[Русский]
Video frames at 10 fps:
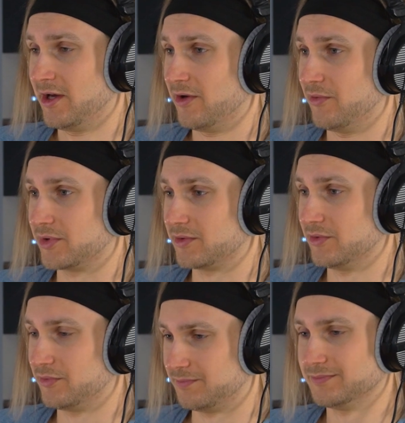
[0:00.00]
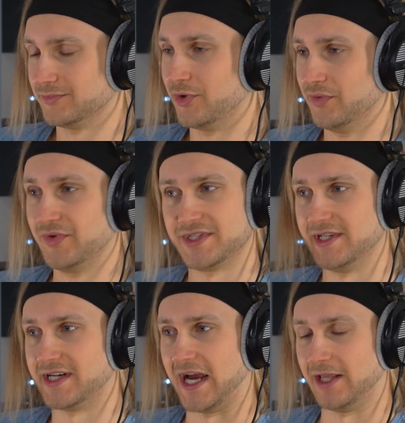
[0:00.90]
Вот, ну, он
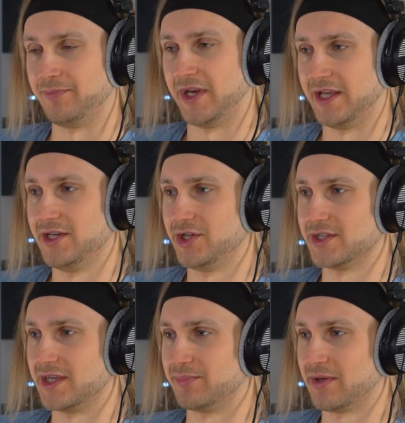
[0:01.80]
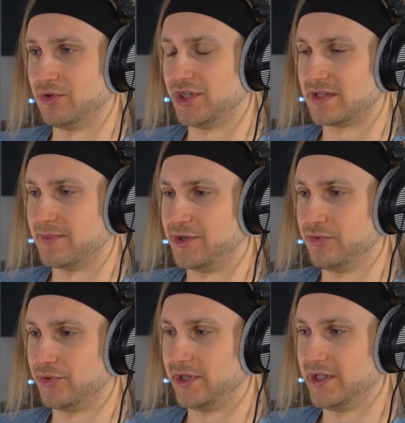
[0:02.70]
возникает периодически, потому что я
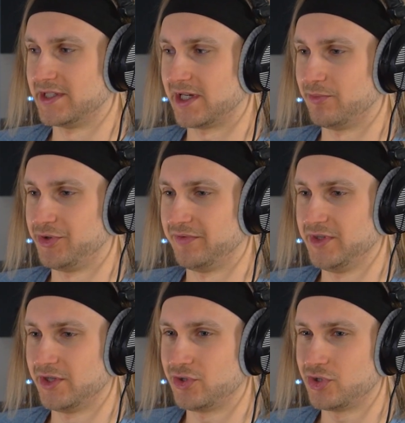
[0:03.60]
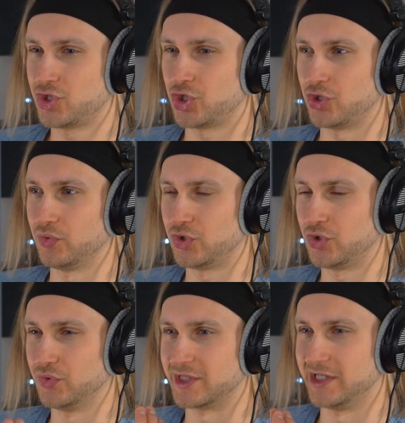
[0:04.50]
смотрю, вот лица, как будто в них
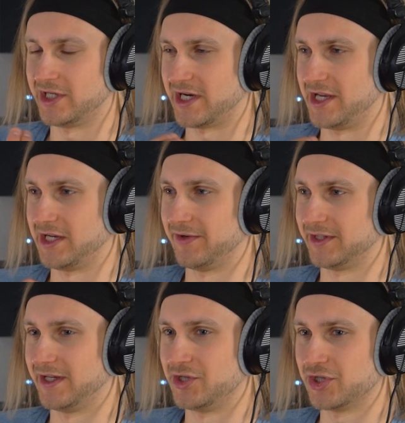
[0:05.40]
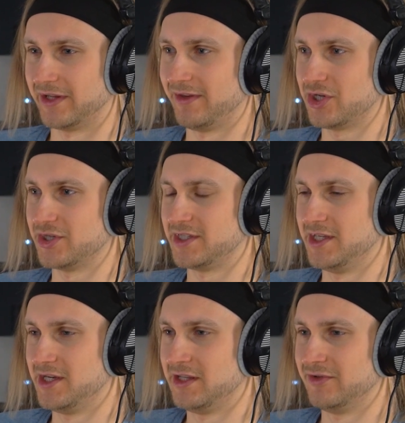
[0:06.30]
чуть-чуть слегка не хватает человечности, и,
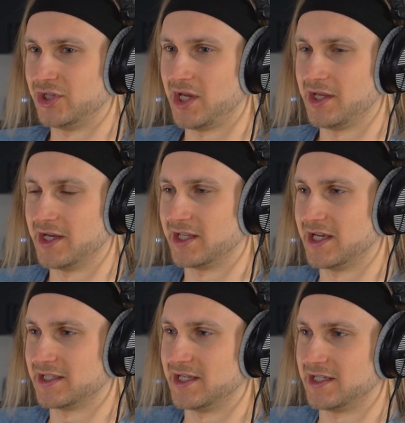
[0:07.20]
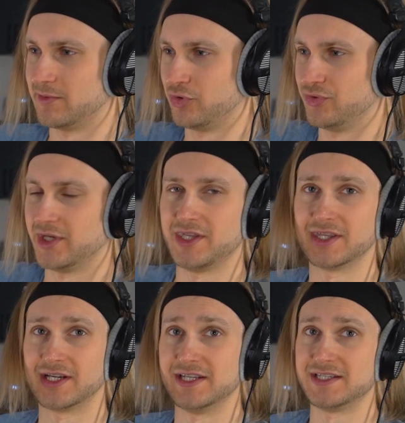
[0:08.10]
и движения иногда, знаете, как будто у них нет
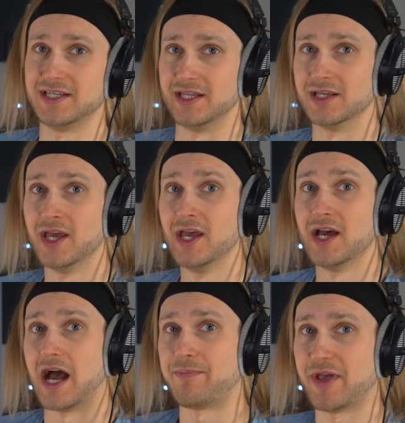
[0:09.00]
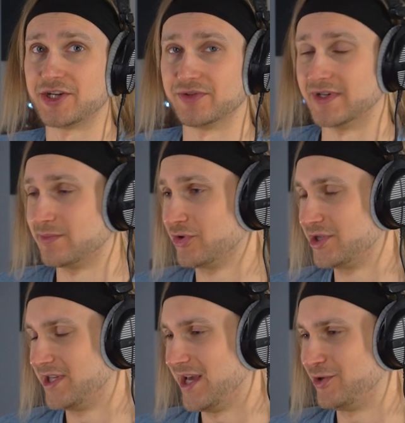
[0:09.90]
костей. Опять же, возможно,
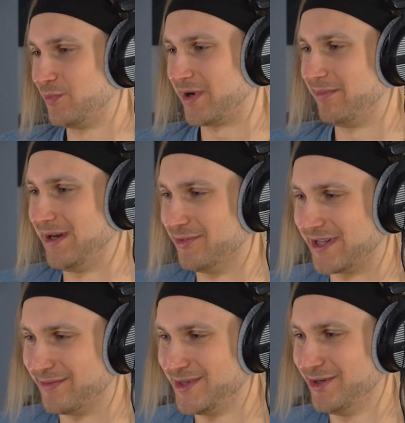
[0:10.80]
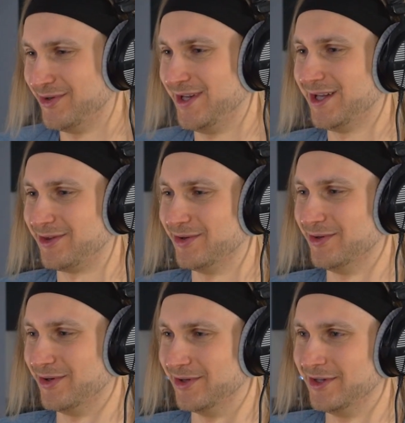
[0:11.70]
я ищу проблемы там, где ее нет,
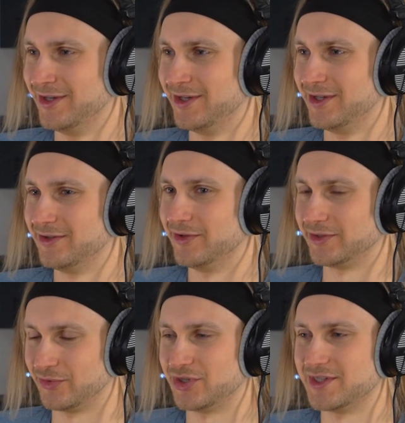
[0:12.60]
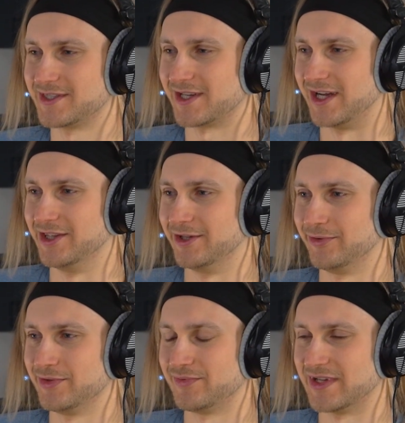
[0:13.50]
но... Но это очень странно, то
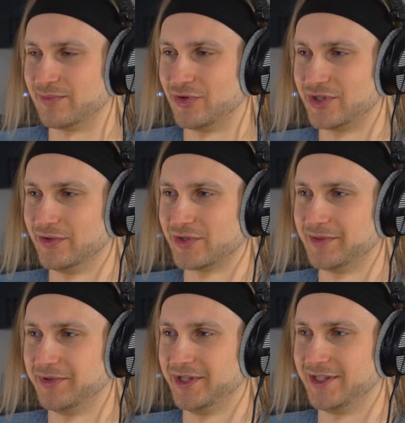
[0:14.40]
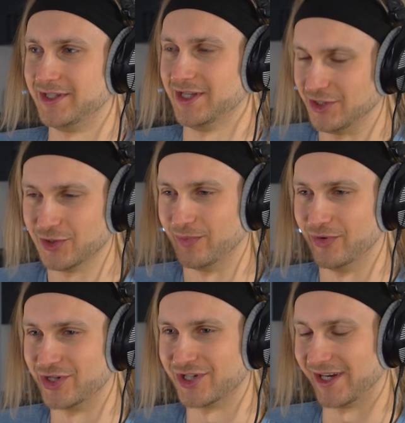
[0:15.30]
есть, возможно, нужно было еще
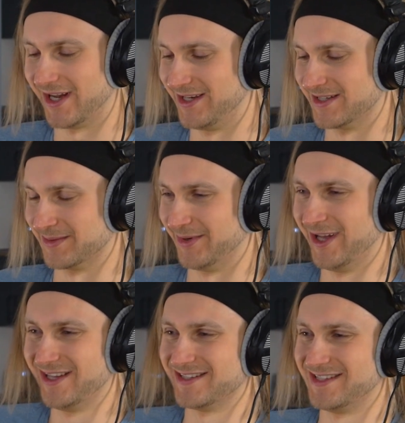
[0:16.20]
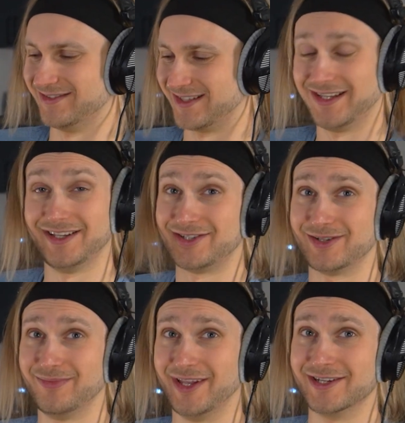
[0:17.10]
больше реализма сделать или еще
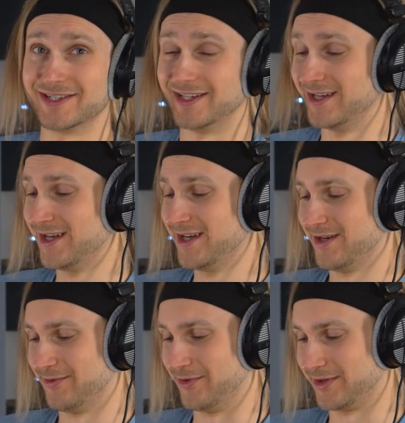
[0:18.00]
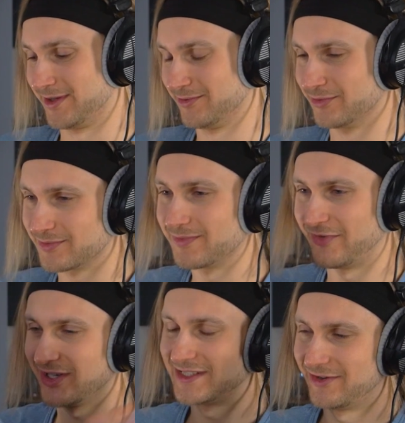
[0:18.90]
меньше. Вот. Ну,
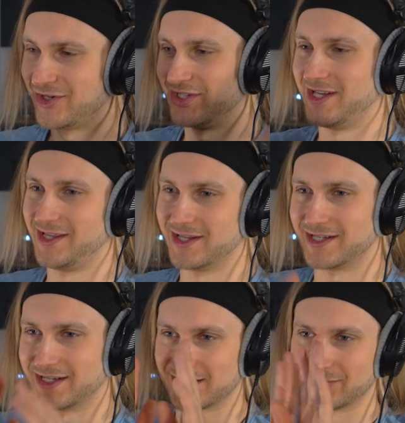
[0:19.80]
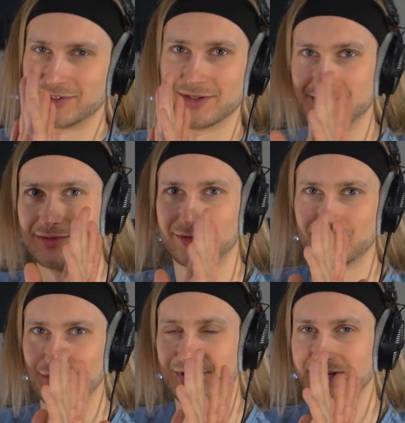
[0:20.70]
эффект зловещей Дарины это как раз вот
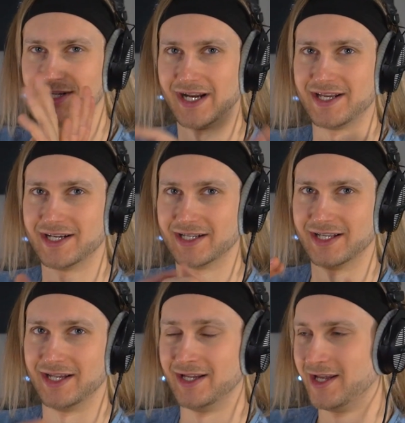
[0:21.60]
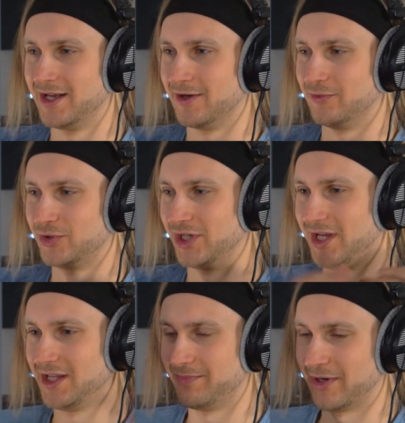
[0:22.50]
тонкая грань, когда
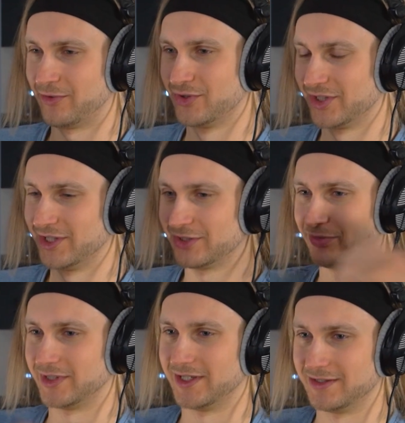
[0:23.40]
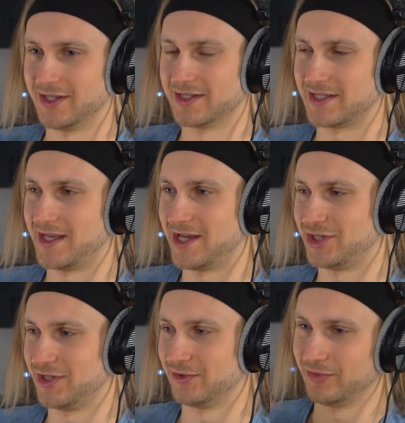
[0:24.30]
уже и не похоже на что-то не
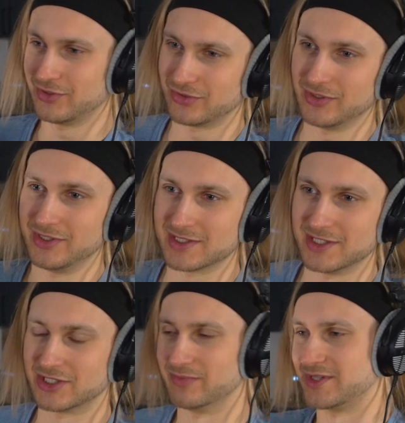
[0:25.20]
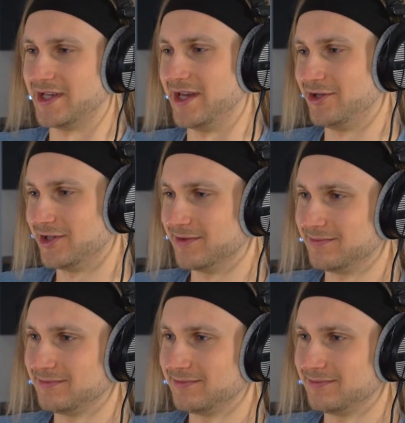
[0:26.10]
настоящее, но еще и не слишком настоящее.